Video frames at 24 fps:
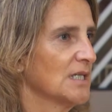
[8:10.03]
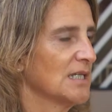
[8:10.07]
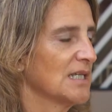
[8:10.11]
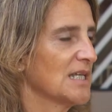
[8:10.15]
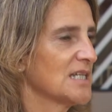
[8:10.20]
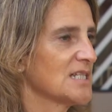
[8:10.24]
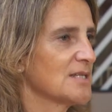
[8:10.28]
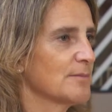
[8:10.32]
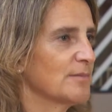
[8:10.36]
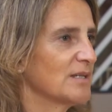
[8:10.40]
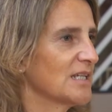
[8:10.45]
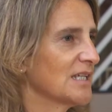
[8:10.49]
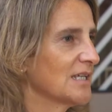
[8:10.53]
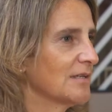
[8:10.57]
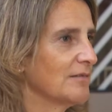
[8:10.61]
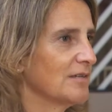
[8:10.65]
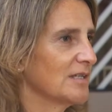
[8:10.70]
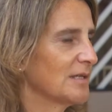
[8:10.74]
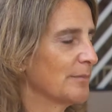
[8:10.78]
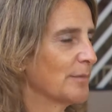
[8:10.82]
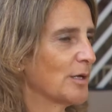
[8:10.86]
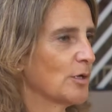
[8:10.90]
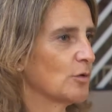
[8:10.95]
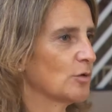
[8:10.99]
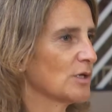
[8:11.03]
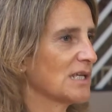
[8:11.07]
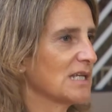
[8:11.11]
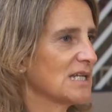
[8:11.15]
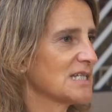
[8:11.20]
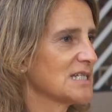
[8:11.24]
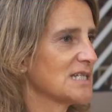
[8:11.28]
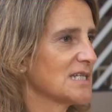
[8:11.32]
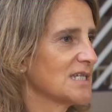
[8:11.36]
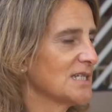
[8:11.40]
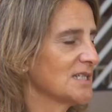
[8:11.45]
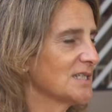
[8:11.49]
La semana que viene mejor que
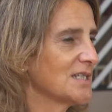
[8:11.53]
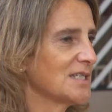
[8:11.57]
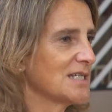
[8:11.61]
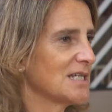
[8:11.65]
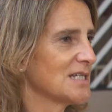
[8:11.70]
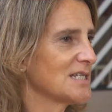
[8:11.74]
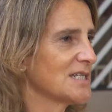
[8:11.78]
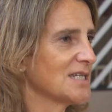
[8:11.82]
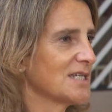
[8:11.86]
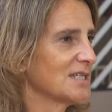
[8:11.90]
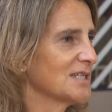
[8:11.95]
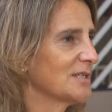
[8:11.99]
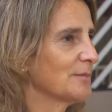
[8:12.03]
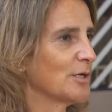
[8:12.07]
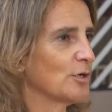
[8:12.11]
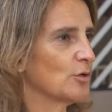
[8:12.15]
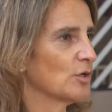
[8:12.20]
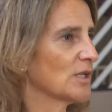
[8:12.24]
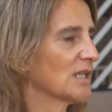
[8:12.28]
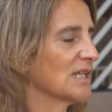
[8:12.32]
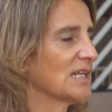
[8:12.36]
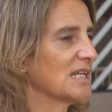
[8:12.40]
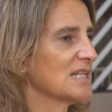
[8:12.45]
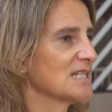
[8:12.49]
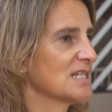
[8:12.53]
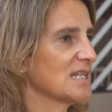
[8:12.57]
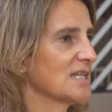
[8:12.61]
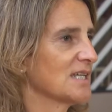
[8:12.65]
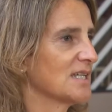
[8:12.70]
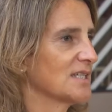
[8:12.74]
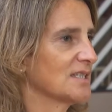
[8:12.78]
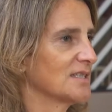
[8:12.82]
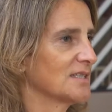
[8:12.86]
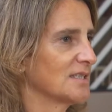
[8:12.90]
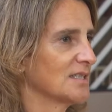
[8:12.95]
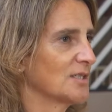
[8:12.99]
la siguiente y la siguiente mejor que la
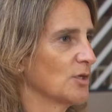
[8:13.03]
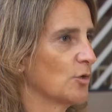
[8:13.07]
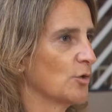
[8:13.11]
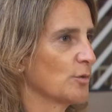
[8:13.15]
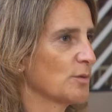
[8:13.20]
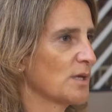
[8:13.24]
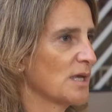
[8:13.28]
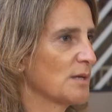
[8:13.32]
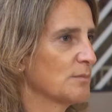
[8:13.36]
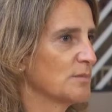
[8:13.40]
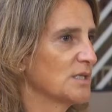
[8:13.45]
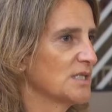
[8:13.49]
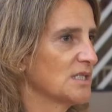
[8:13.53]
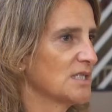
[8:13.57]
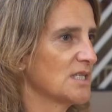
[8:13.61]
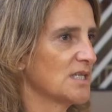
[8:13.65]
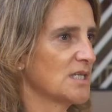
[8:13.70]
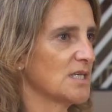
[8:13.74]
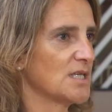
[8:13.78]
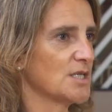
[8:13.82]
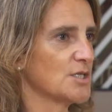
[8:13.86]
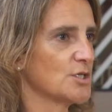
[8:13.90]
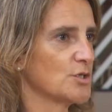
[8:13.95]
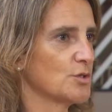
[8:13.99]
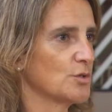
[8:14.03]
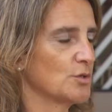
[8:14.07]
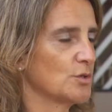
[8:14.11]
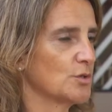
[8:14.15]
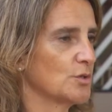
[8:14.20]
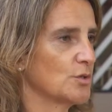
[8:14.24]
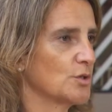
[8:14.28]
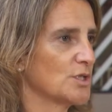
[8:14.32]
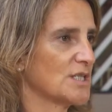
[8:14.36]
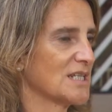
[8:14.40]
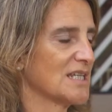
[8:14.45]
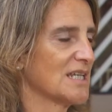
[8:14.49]
siguiente. Obviamente
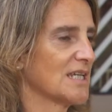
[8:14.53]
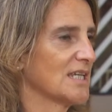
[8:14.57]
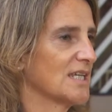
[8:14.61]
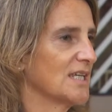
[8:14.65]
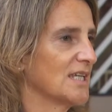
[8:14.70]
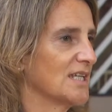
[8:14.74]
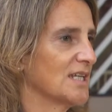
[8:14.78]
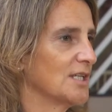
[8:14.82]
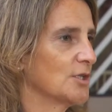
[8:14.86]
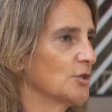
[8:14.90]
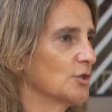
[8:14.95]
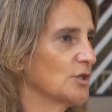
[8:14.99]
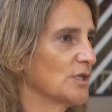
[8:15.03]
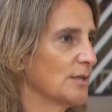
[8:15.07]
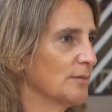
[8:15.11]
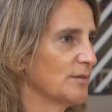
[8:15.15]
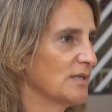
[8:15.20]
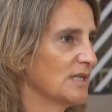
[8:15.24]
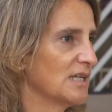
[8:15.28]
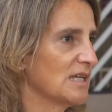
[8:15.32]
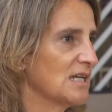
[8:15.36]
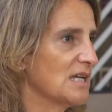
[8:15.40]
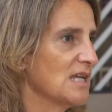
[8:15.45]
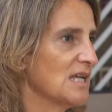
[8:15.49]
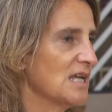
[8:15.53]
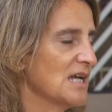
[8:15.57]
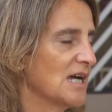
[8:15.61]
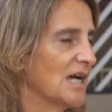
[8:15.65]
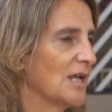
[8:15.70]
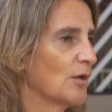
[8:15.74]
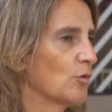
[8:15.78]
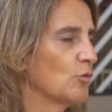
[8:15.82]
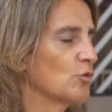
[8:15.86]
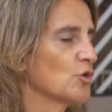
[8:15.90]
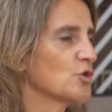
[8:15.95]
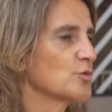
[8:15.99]
esto requiere todavía
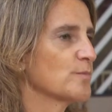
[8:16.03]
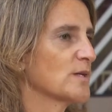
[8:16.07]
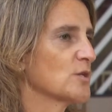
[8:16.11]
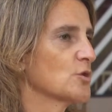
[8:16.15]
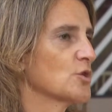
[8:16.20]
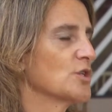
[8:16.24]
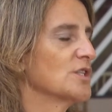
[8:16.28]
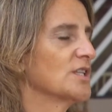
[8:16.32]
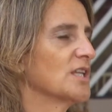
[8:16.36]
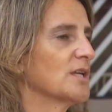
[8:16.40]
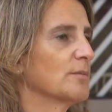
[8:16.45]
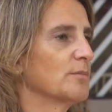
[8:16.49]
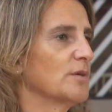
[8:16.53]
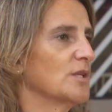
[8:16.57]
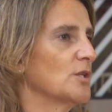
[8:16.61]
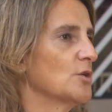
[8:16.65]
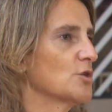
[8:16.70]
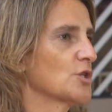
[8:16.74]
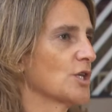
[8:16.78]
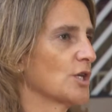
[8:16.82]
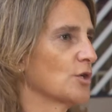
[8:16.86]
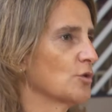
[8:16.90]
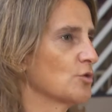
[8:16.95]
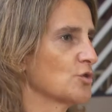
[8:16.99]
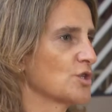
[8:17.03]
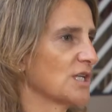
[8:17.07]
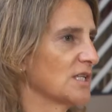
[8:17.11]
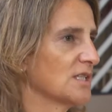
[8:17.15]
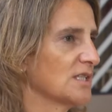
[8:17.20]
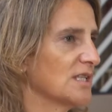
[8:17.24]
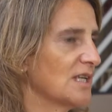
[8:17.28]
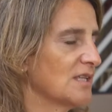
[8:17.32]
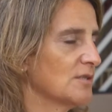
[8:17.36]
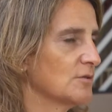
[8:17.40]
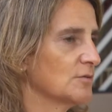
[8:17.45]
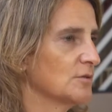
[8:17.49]
algunos pasos intermedios que no se
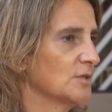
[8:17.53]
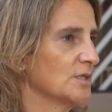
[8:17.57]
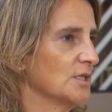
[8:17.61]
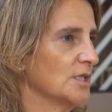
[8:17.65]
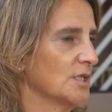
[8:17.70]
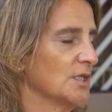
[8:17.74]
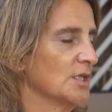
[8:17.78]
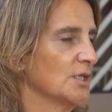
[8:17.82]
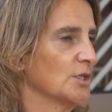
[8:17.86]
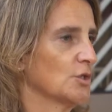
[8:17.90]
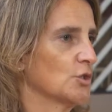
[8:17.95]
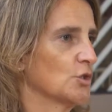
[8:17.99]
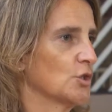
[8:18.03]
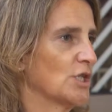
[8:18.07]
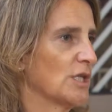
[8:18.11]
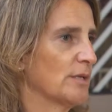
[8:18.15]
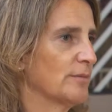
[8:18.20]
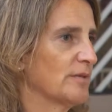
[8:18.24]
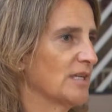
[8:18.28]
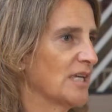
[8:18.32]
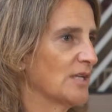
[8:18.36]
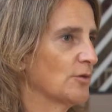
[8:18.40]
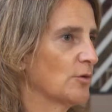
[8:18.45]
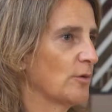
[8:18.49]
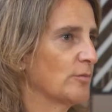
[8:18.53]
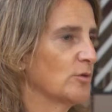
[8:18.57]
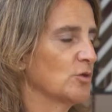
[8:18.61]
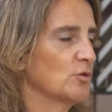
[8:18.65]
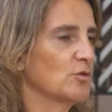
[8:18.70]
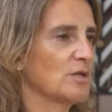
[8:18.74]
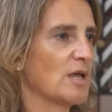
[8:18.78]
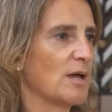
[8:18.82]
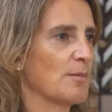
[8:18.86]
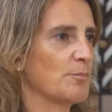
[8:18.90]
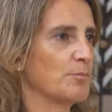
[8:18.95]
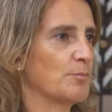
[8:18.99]
han dado. Todavía no ha
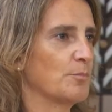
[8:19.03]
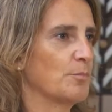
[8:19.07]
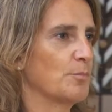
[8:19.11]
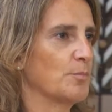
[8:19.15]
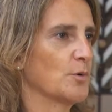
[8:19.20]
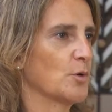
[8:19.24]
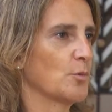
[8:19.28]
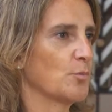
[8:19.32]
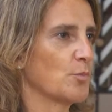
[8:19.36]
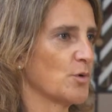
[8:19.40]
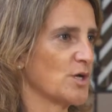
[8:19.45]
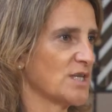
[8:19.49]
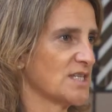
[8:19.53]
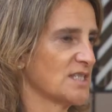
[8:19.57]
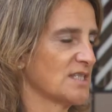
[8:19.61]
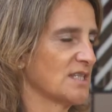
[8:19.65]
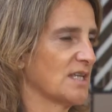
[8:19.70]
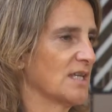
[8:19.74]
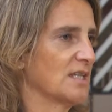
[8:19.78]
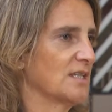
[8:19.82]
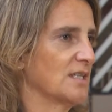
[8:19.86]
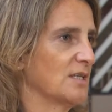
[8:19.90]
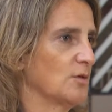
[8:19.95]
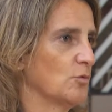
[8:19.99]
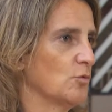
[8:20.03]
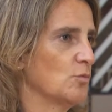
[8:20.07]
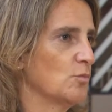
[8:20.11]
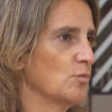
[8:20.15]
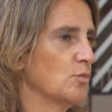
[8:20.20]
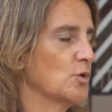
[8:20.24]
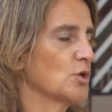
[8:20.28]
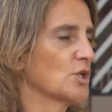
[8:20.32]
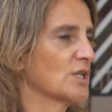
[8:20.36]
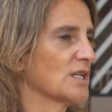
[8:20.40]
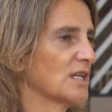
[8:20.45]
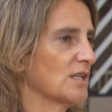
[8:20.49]
habido una propuesta de un
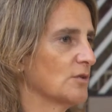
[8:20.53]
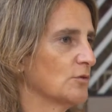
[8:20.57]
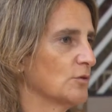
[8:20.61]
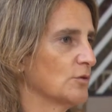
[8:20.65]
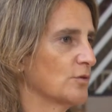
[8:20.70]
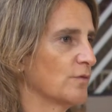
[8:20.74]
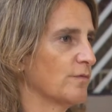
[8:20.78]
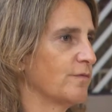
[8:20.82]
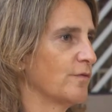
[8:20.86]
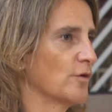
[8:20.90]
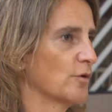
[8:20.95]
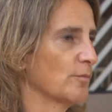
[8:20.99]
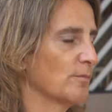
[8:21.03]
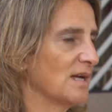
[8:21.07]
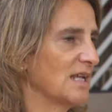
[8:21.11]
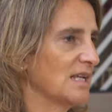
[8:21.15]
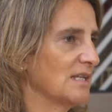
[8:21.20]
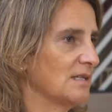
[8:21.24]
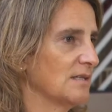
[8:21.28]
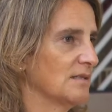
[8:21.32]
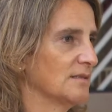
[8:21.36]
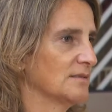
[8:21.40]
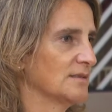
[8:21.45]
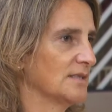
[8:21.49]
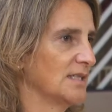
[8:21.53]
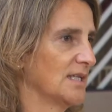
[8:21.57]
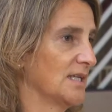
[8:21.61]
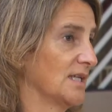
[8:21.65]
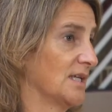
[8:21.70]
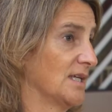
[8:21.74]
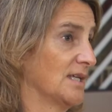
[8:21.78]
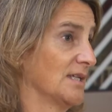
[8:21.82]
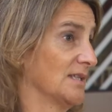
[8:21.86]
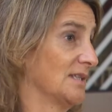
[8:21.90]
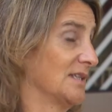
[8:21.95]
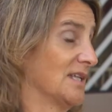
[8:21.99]
borrador formal
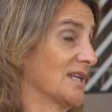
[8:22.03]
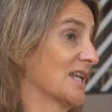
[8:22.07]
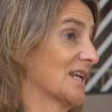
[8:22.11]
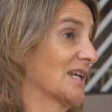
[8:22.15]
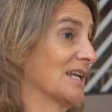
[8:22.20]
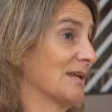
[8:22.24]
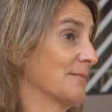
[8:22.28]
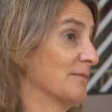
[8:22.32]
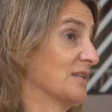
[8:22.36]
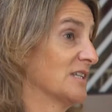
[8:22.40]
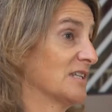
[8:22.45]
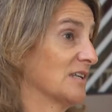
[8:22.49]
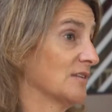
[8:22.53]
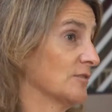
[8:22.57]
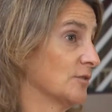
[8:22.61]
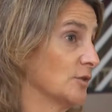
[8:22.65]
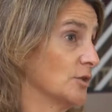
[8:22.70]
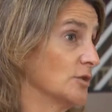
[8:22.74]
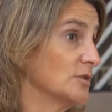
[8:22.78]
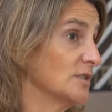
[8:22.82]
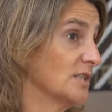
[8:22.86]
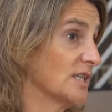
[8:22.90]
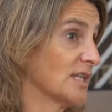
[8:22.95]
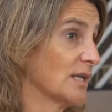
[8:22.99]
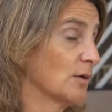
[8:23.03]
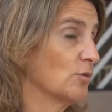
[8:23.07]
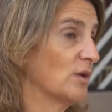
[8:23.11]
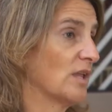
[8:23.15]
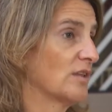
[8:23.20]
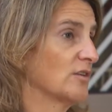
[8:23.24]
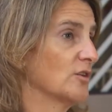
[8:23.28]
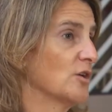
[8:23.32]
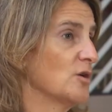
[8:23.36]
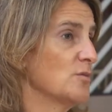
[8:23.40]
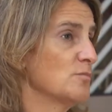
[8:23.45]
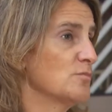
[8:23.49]
de, reglamentación, de
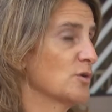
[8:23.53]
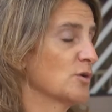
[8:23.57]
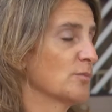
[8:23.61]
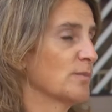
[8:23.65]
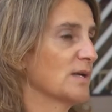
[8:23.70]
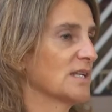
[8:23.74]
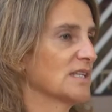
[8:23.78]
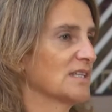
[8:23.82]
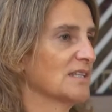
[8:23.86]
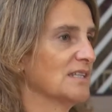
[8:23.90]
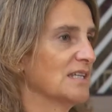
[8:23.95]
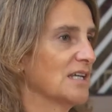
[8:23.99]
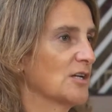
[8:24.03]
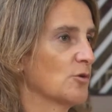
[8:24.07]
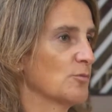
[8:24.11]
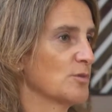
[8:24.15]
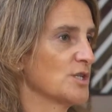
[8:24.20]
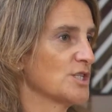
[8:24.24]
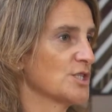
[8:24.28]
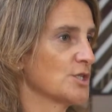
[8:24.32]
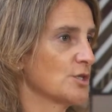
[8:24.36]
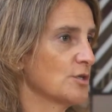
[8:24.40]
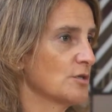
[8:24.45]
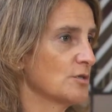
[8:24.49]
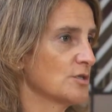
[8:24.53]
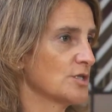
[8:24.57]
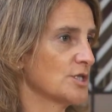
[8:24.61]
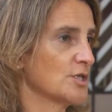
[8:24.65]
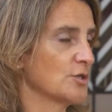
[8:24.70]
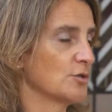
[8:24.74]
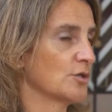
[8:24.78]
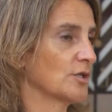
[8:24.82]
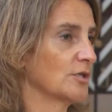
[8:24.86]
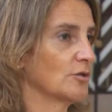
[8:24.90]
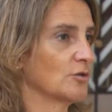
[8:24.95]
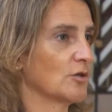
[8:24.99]
regulación por parte de la Comisión,
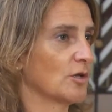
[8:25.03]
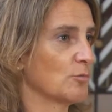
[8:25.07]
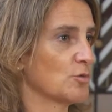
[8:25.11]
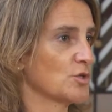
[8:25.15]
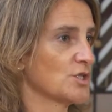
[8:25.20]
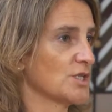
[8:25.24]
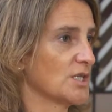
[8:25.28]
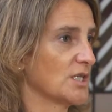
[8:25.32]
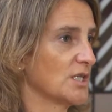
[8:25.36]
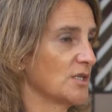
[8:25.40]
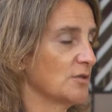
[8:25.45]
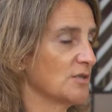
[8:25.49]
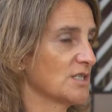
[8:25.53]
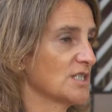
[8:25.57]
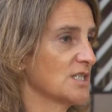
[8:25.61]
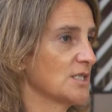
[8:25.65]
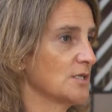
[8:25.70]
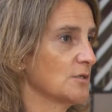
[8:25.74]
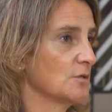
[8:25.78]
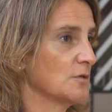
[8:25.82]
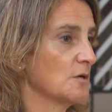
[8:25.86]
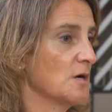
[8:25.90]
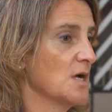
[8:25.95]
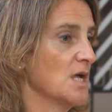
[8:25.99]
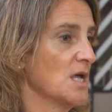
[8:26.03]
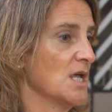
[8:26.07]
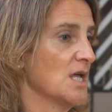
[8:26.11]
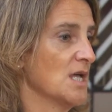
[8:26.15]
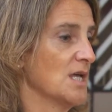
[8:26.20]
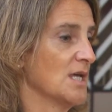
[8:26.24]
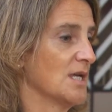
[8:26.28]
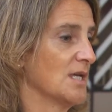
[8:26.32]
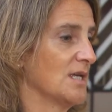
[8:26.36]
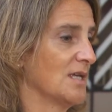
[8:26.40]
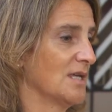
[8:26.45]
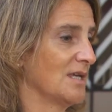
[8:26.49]
sino que lo que hemos tenido ha sido,
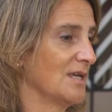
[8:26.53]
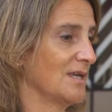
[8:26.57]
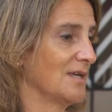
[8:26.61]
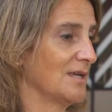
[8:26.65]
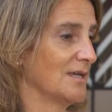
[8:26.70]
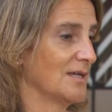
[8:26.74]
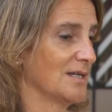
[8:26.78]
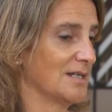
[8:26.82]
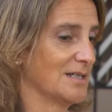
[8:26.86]
eh,